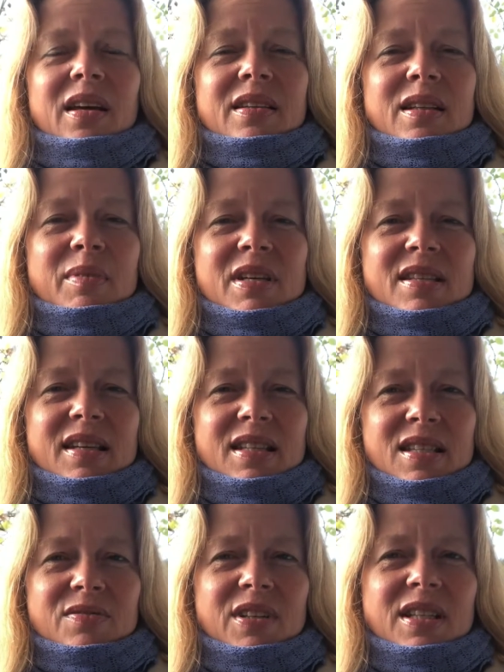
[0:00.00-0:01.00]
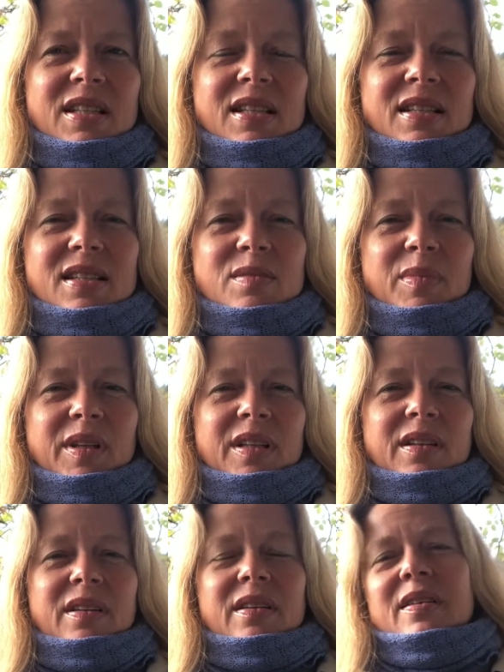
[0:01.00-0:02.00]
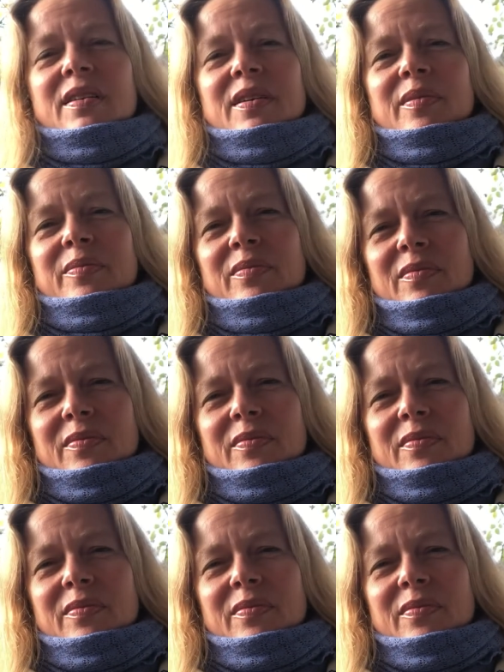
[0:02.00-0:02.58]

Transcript: Dabei ist ganz wichtig, dass man ähm,